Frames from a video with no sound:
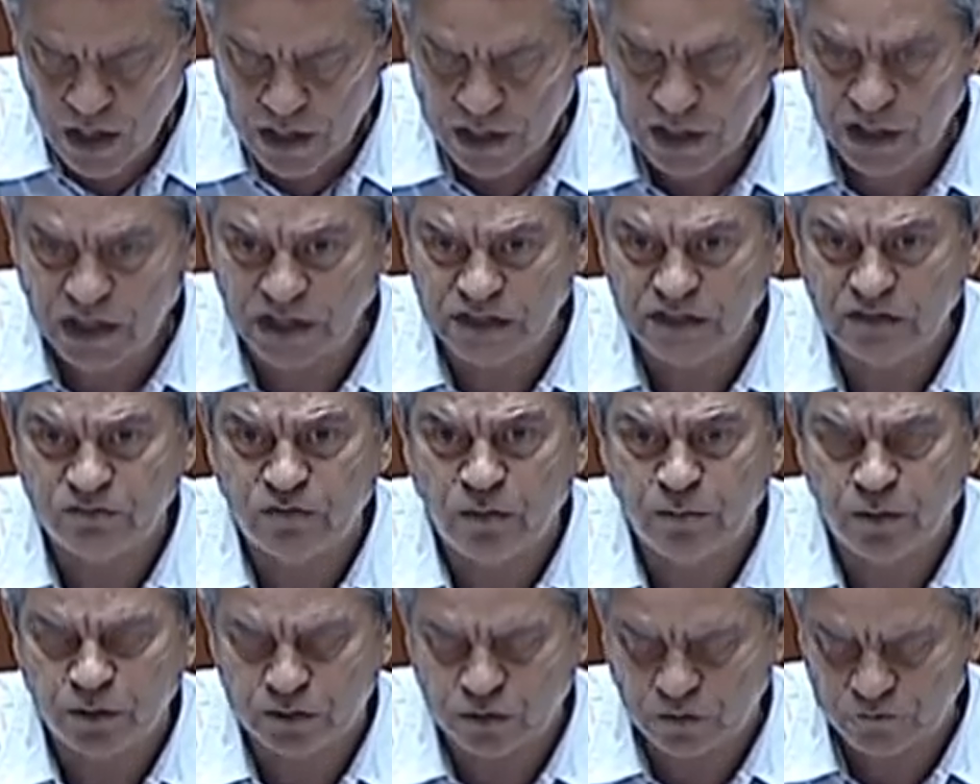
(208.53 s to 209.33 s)

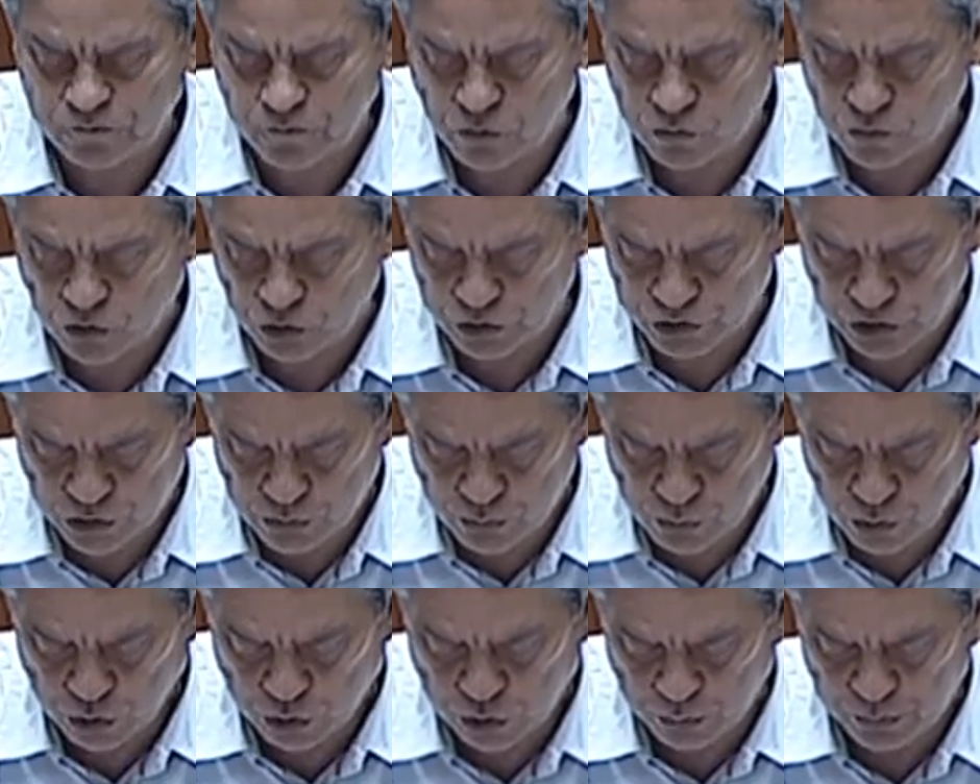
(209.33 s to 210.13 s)
relativamente ao seu
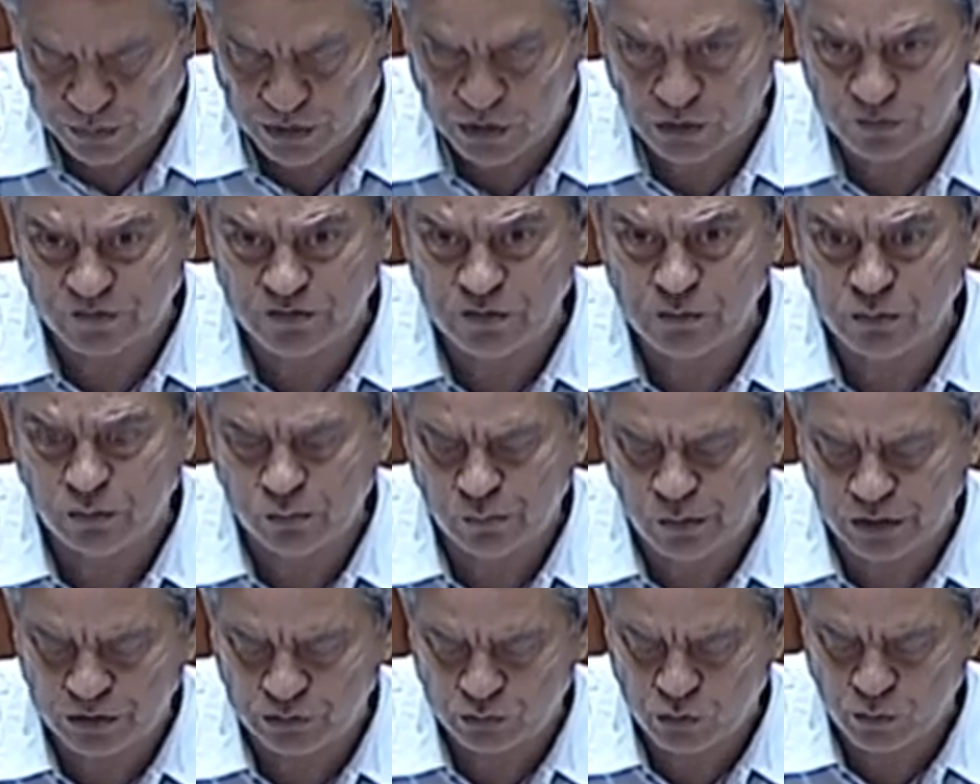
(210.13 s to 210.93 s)
contributo para o
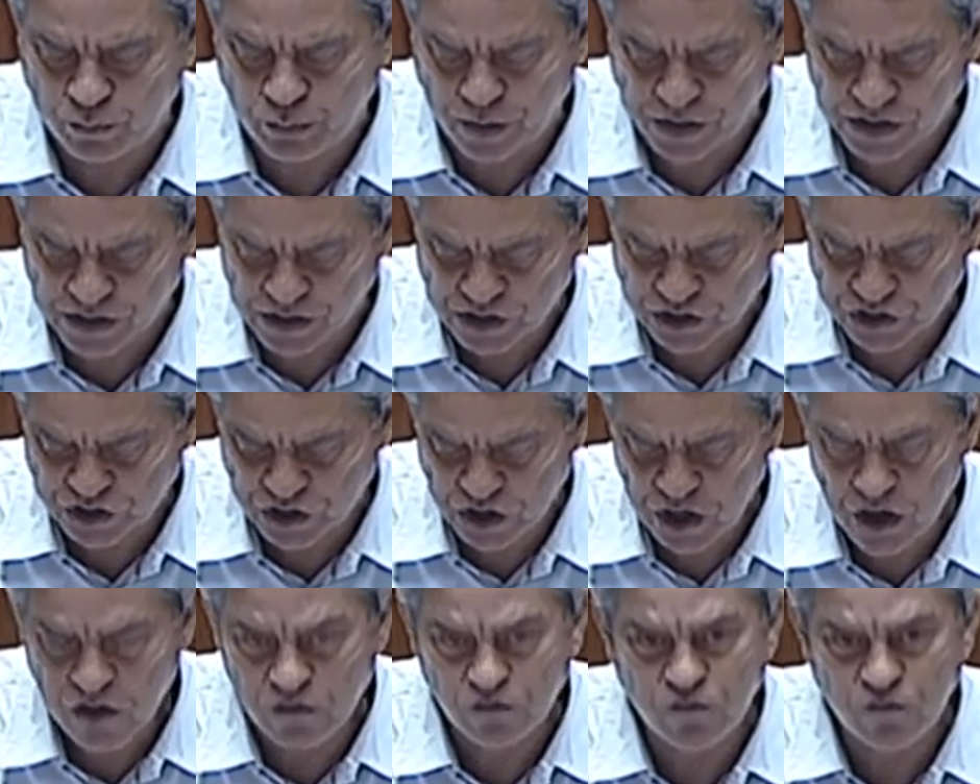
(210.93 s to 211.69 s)
desenvolvimento do país,